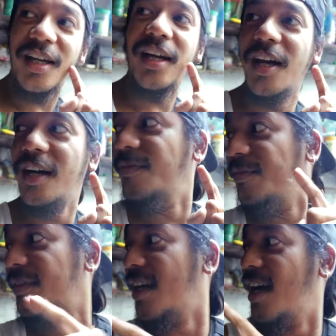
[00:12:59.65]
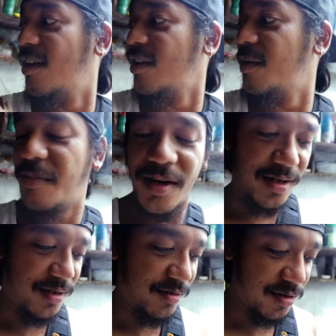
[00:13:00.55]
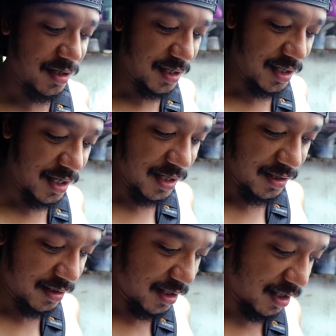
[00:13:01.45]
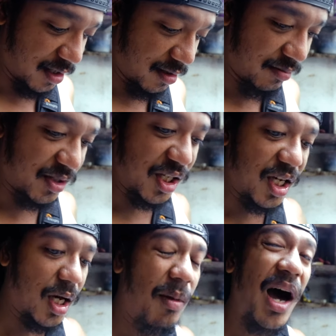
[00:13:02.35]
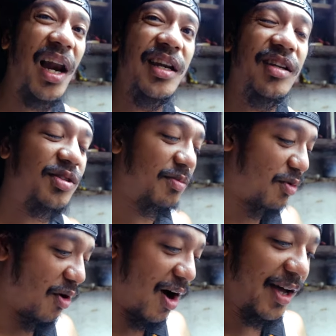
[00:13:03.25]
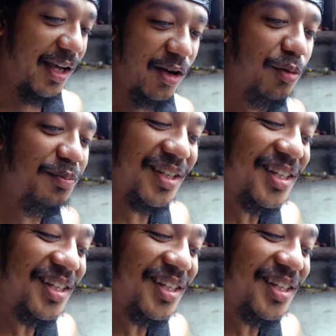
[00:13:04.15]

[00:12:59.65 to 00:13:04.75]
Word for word: kanang ang gipa kunan niya. Okay, sige kabalan dito sa mga i-group